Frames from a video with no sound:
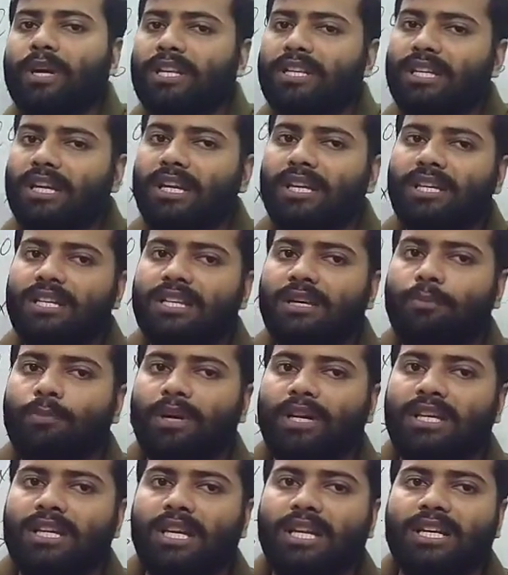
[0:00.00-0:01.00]
पढ़िए लिखिए
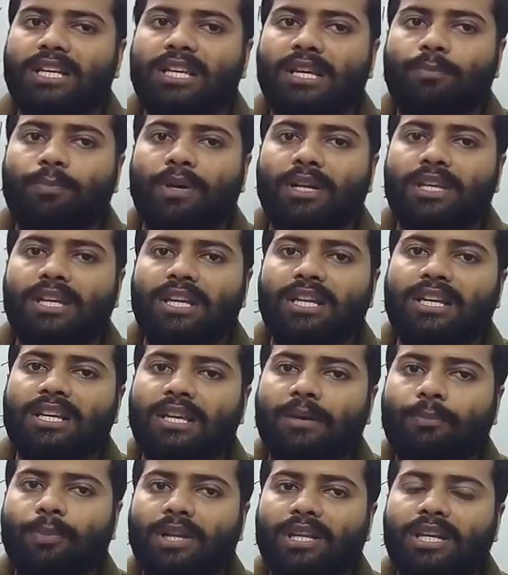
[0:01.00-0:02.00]
पढ़िए लिखिए पढ़िए
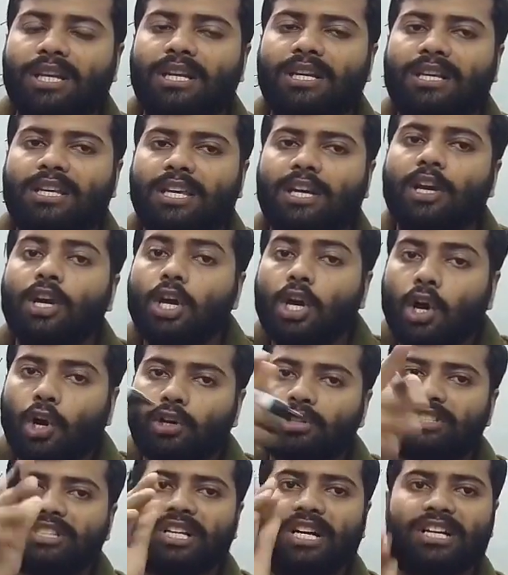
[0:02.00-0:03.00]
लिखिए पढ़िए लिखिए
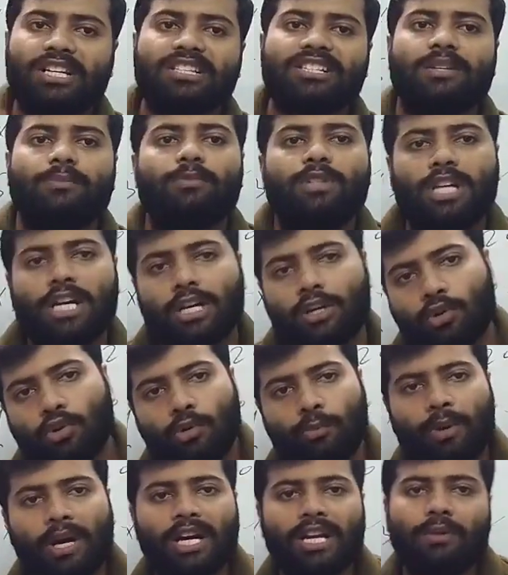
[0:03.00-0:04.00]
और सारे सब्जेक्ट
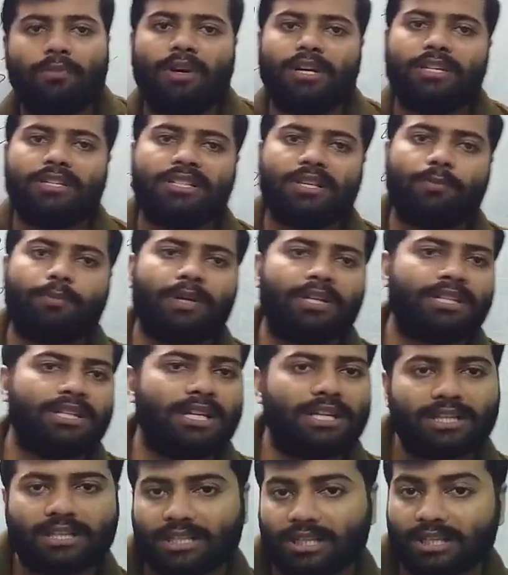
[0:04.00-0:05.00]
को बारी बारी से
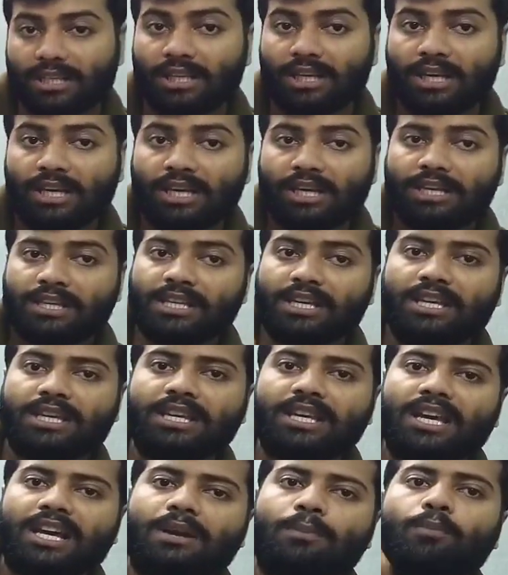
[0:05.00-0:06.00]
पढ़िए लिखिए
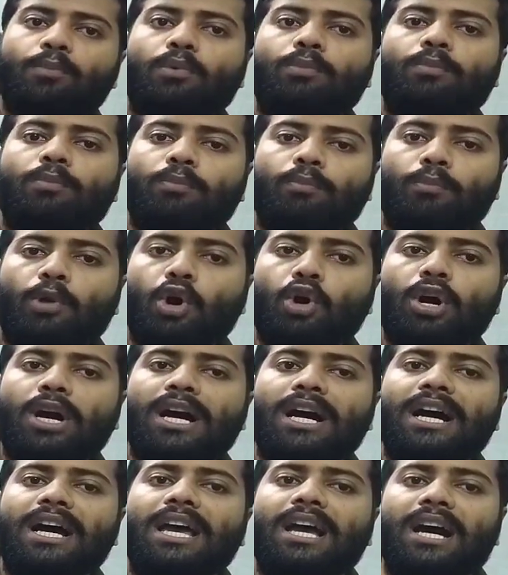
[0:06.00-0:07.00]
यही एक
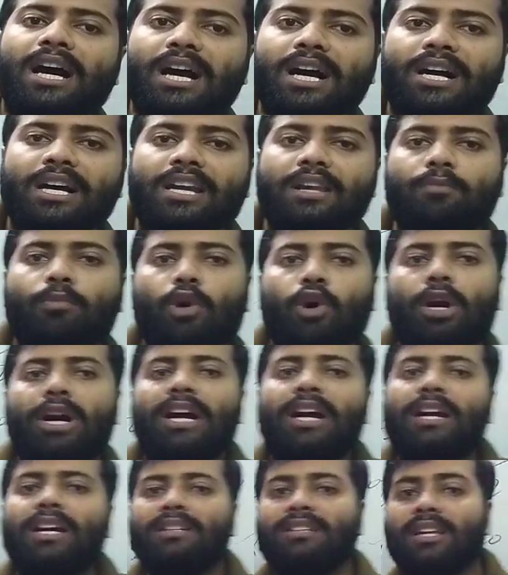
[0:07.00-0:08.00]
मौका है आखिरी मौका
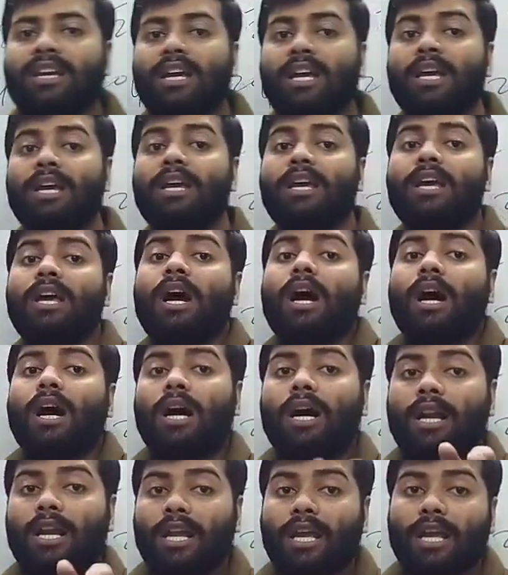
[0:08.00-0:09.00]
है, कहते हैं
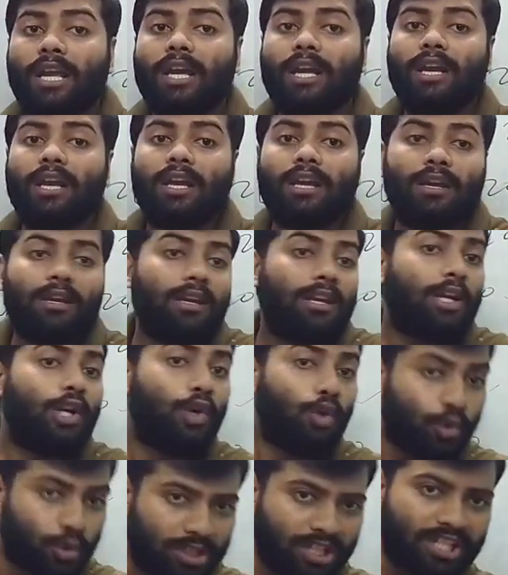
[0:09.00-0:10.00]
हरेक के
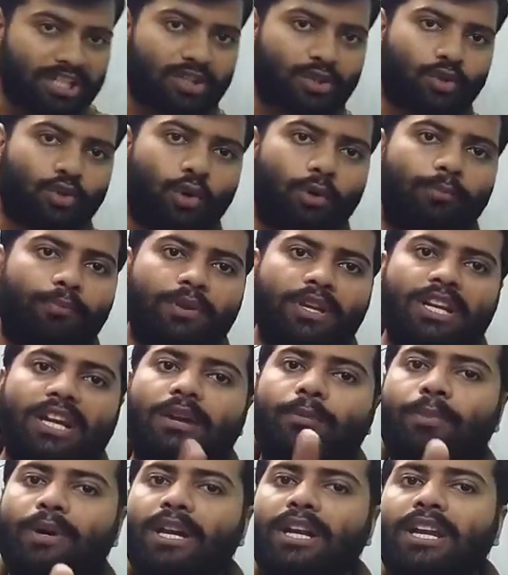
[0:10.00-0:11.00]
लूजर्स को
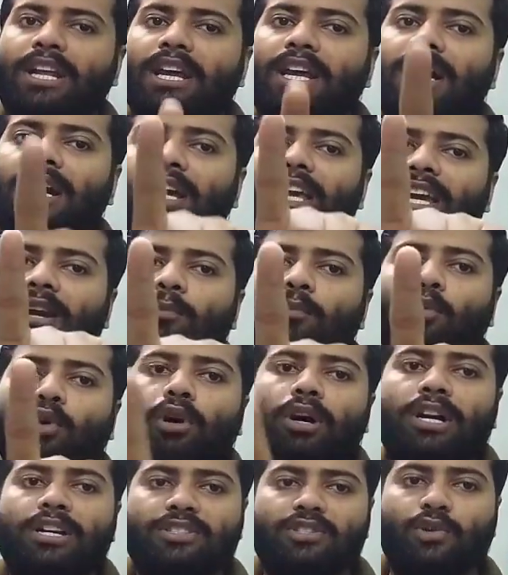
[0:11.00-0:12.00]
विनर बनने का एक
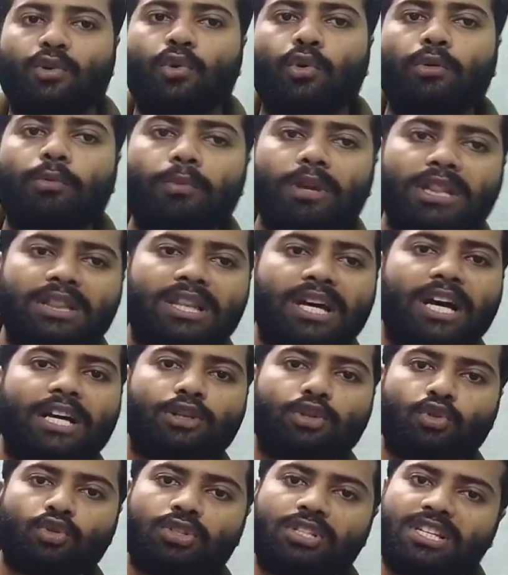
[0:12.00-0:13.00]
मौका जरूर मिलता
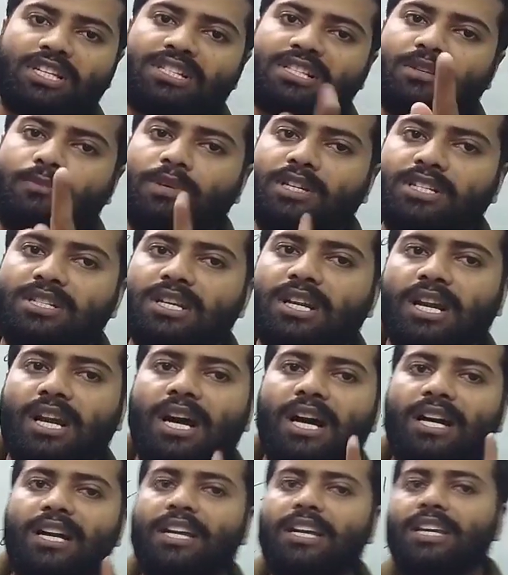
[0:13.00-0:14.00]
है तो सिक्स सेमेस्टर
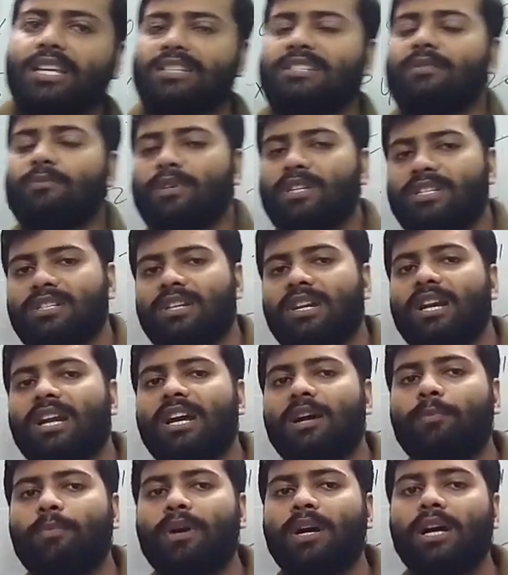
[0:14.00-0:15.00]
आखिरी सेमेस्टर है
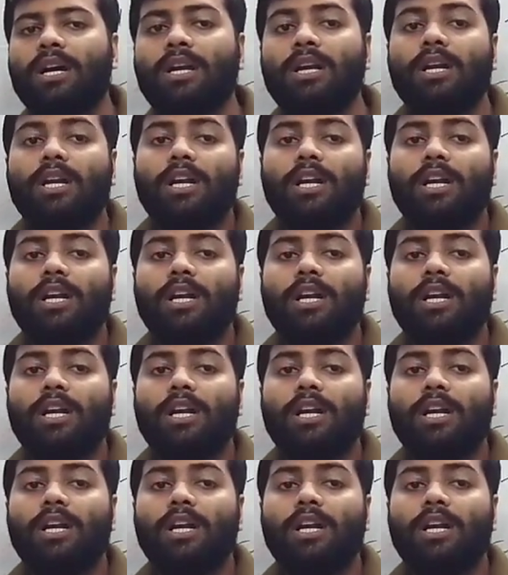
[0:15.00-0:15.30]
आपका